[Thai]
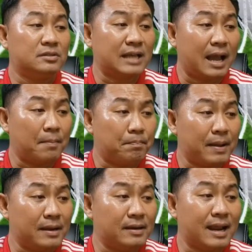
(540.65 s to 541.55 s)
จะ
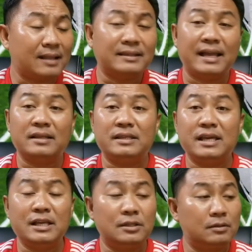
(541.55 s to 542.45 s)
เป็นนักเตะ
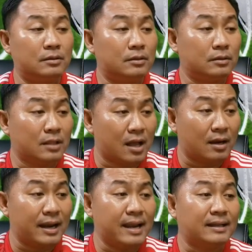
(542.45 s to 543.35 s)
ที่เลิ
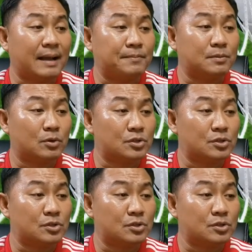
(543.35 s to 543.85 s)
กเล่นกับสโม